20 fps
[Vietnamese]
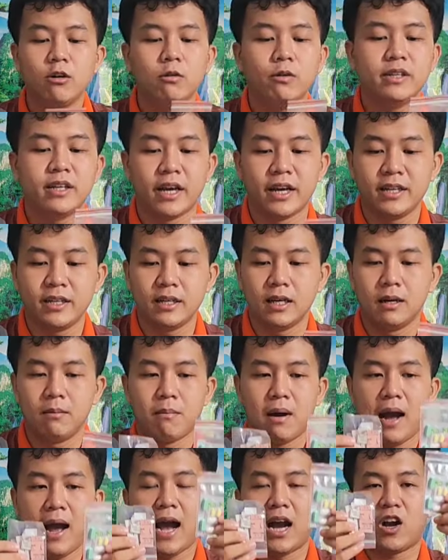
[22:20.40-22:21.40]
Nếu quý vị
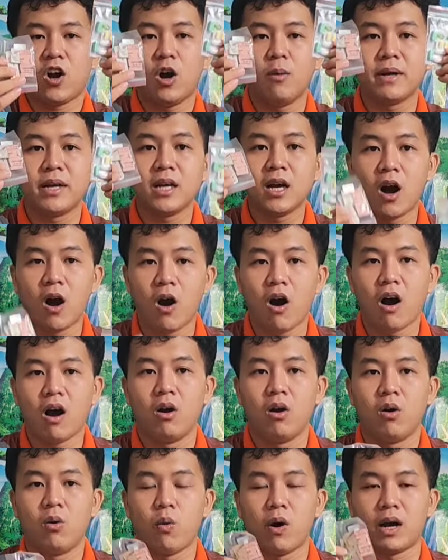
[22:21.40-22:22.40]
mà có bị
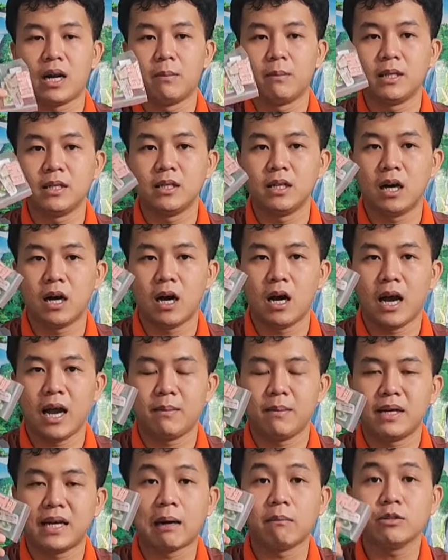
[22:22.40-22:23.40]
ho hoặc là bị
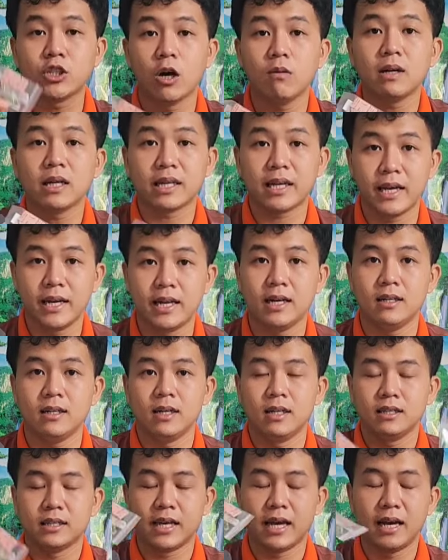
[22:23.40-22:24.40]
hay bị cảm sốt này kia
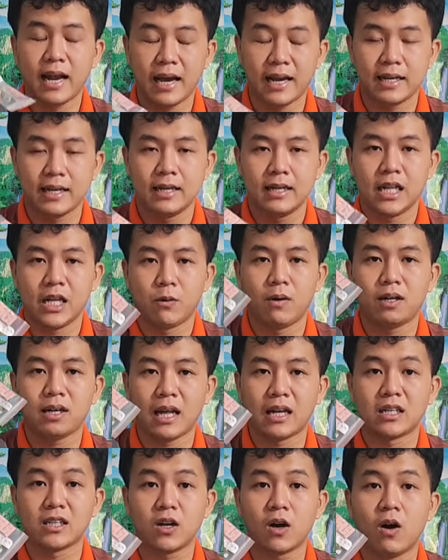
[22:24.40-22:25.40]
đó thì ở đây thì
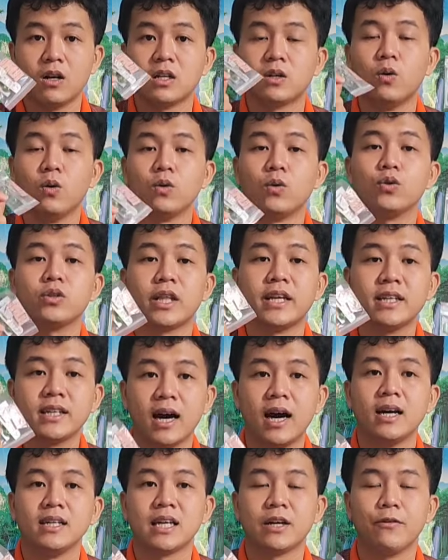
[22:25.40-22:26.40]
Quốc Thành có là thuốc của
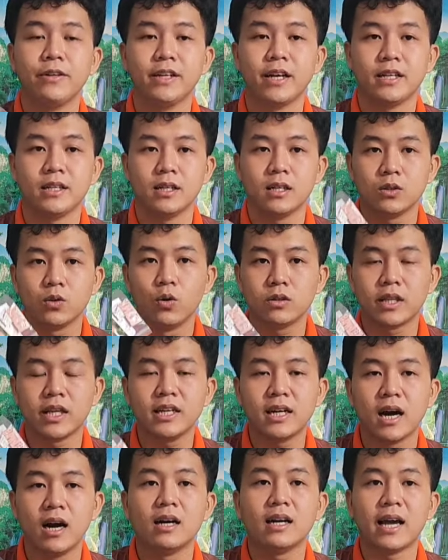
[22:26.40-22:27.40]
tỷ cơ nha quý vị.
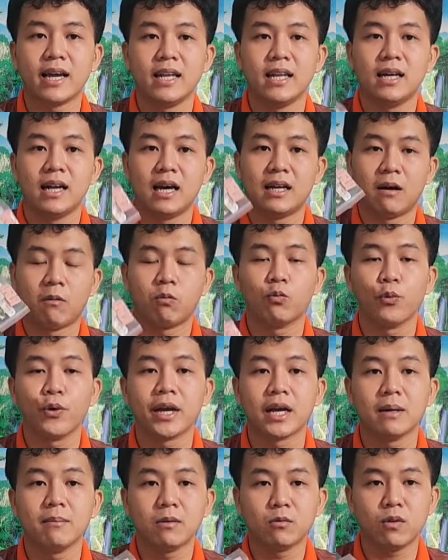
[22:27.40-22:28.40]
Thuốc tỷ cơ ở đây đó là độc
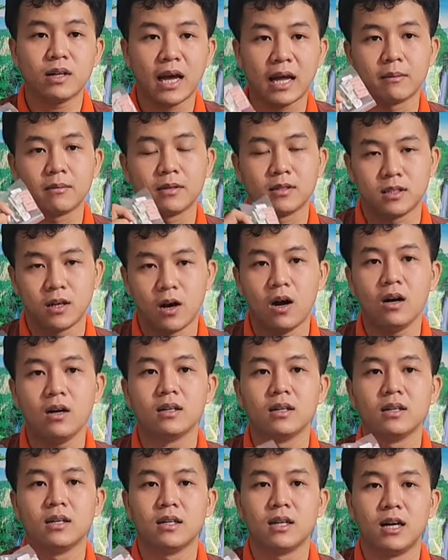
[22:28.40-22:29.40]
quyền ở bên Quốc Thành
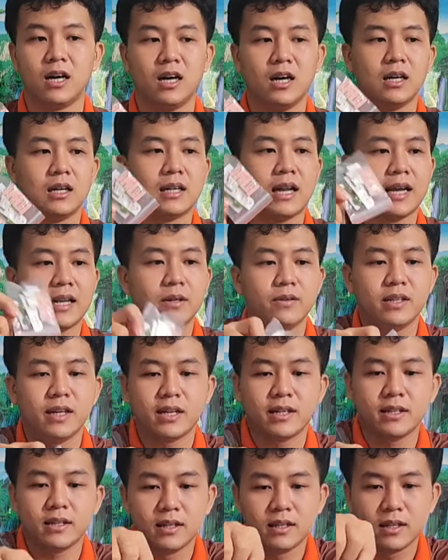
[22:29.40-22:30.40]
có. Đây để
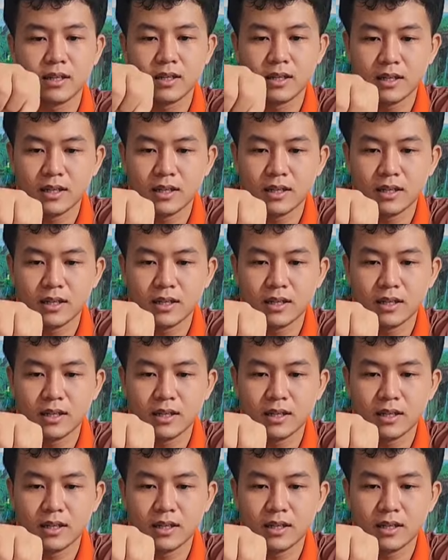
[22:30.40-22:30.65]
quý vị.